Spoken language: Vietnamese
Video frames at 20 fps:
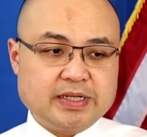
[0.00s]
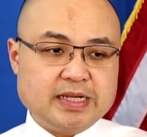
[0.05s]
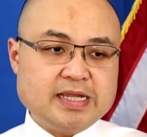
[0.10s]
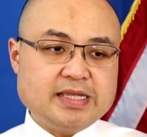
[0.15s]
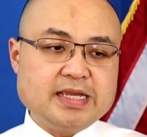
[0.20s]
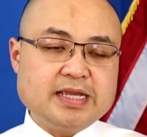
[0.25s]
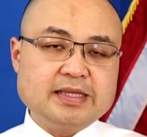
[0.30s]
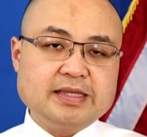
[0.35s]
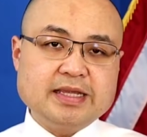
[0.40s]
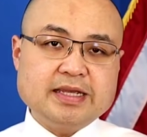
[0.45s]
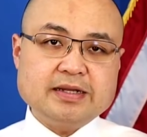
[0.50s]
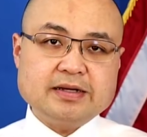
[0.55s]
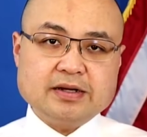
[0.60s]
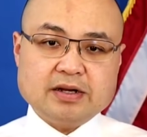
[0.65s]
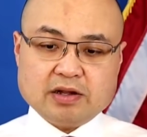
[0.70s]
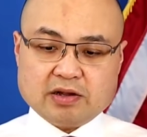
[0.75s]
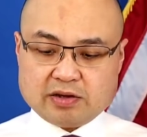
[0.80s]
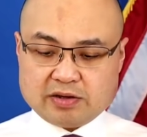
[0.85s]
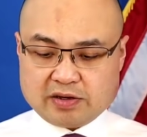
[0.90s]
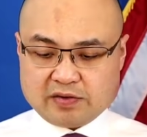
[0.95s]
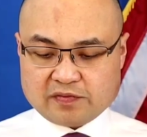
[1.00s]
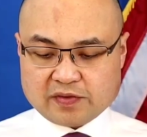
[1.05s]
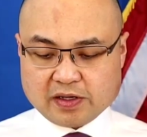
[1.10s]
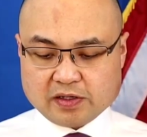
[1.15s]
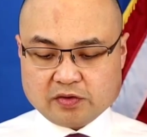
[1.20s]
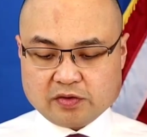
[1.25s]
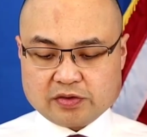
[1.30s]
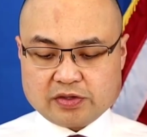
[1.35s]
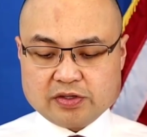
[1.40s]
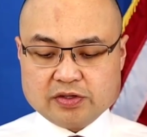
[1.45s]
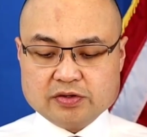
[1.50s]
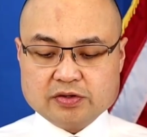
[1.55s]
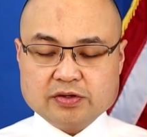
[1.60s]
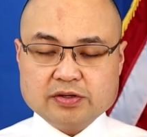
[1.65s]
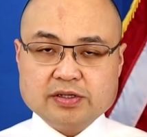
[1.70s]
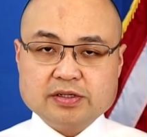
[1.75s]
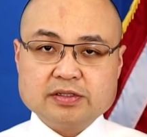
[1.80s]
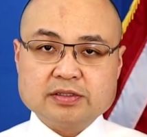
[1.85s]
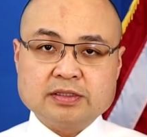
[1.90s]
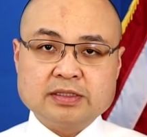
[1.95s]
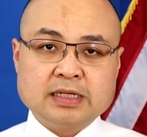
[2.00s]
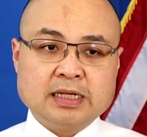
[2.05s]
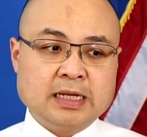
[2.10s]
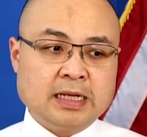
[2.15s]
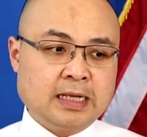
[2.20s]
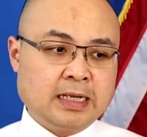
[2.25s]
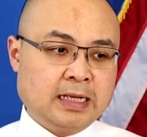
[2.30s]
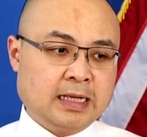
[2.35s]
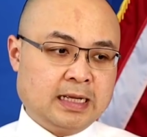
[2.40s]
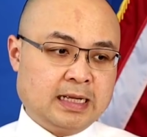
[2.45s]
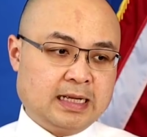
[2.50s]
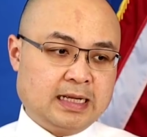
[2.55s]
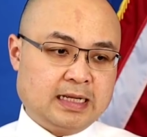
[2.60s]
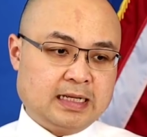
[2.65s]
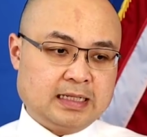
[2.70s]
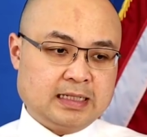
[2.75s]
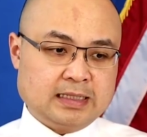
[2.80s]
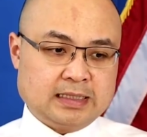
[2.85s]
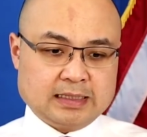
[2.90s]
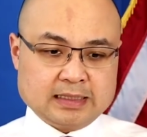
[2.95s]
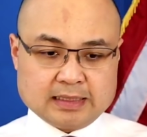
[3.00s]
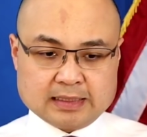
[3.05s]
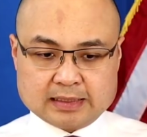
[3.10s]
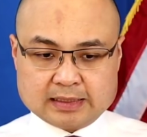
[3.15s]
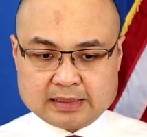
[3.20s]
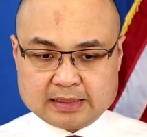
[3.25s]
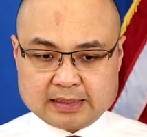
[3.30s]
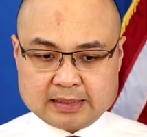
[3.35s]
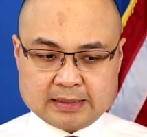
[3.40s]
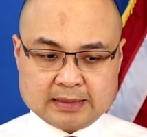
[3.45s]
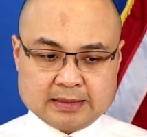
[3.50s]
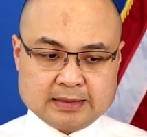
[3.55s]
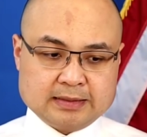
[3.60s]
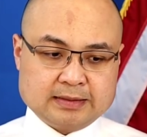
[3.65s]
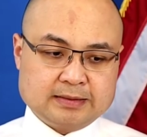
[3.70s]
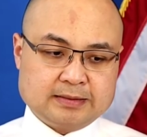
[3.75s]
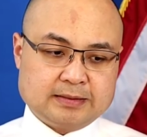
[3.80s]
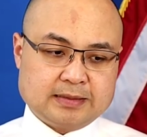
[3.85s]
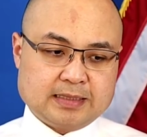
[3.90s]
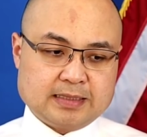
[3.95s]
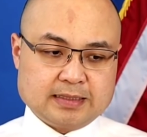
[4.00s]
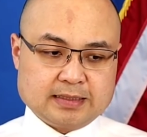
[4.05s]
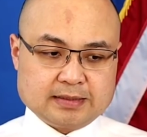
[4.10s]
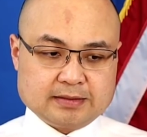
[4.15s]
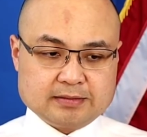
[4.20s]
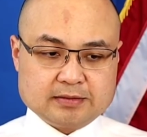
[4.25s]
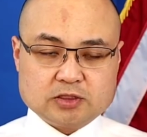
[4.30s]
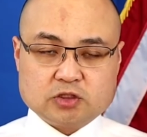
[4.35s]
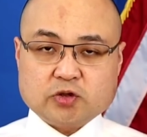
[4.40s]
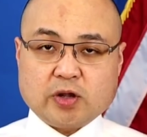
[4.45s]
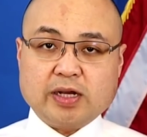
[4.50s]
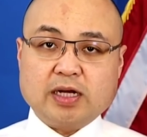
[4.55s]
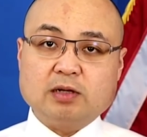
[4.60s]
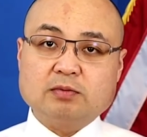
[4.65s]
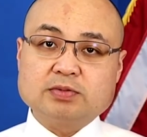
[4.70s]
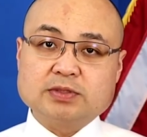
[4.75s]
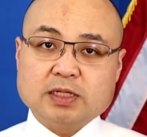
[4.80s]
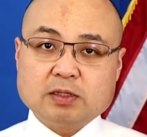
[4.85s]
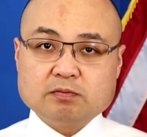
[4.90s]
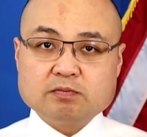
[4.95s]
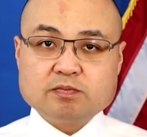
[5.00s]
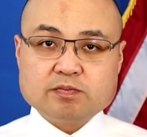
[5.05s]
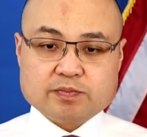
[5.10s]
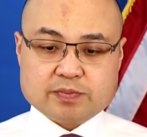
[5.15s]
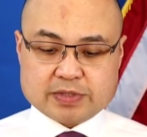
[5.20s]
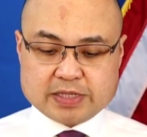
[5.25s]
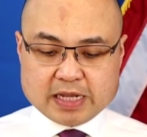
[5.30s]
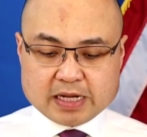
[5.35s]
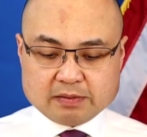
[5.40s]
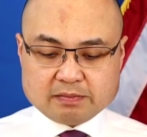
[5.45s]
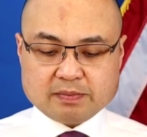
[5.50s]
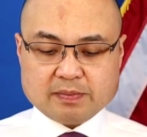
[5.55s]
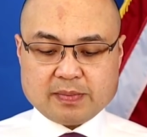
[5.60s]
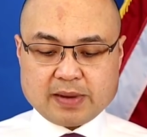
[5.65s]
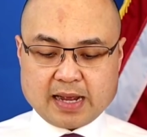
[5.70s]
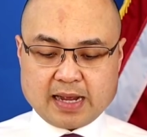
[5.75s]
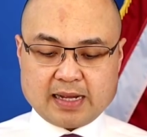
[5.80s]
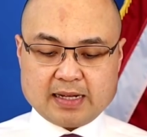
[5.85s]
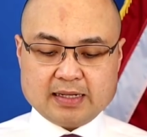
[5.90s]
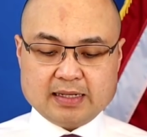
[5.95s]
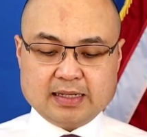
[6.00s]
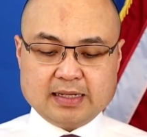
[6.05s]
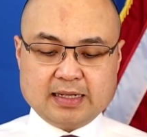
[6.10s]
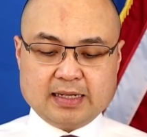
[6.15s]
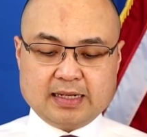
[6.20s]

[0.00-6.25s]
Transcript: Cái chi tiết đó nó vẫn còn chưa có được uh, uh, soạn lọc xong nhưng mà